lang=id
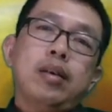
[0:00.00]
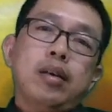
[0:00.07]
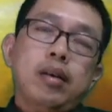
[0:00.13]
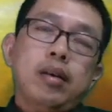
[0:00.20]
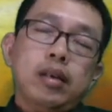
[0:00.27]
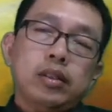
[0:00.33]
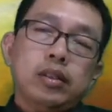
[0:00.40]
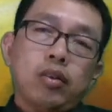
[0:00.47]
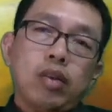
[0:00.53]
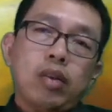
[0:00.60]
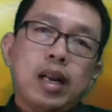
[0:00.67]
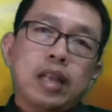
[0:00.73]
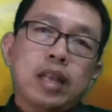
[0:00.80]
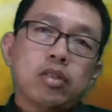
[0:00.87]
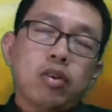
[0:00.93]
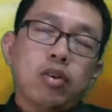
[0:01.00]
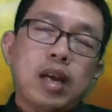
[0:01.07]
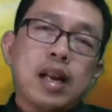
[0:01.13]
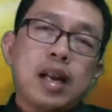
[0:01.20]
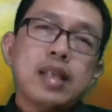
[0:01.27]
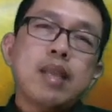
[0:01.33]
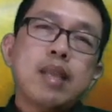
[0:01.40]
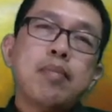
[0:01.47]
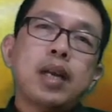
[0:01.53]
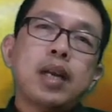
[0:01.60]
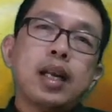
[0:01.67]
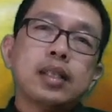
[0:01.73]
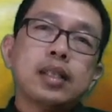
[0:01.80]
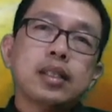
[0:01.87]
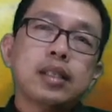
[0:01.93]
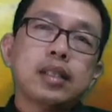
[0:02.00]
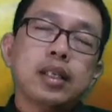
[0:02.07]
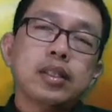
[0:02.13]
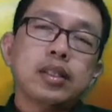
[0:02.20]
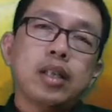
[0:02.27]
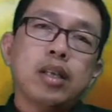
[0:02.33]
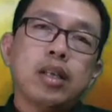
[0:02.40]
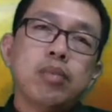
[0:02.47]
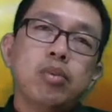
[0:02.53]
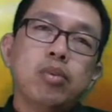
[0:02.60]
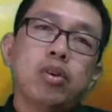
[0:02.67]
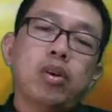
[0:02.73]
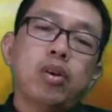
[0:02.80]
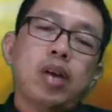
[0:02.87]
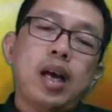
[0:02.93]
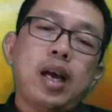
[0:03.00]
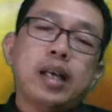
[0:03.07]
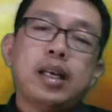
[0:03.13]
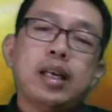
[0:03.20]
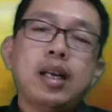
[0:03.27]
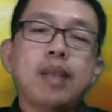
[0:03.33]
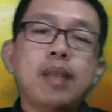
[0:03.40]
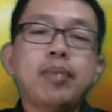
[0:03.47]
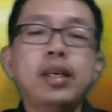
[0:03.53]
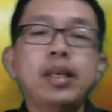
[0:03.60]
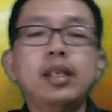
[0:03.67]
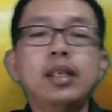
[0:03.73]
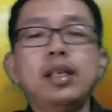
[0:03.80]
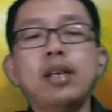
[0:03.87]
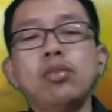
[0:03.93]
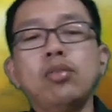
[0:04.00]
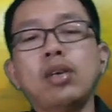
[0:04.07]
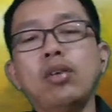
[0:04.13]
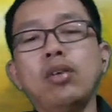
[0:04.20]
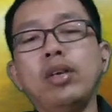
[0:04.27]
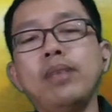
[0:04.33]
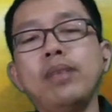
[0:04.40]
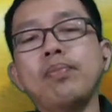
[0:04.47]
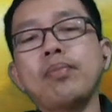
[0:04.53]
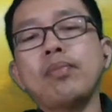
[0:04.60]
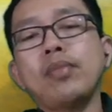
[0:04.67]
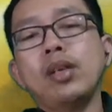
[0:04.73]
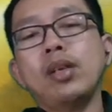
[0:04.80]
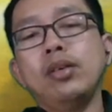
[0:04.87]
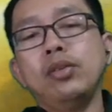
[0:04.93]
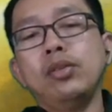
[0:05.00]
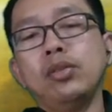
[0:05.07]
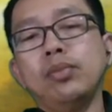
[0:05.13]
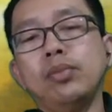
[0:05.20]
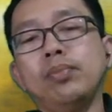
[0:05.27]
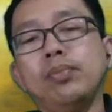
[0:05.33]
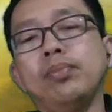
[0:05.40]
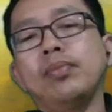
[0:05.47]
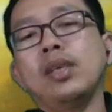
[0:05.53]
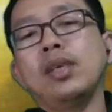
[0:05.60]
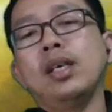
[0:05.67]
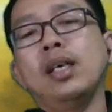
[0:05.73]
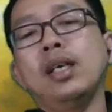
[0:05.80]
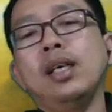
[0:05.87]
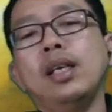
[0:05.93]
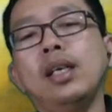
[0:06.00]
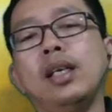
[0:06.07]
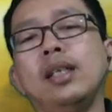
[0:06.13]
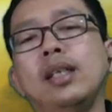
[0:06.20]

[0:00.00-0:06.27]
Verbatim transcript: saudara-saudaranya merasa sangat terhibur akan apa yang dilakukan oleh Yusuf nah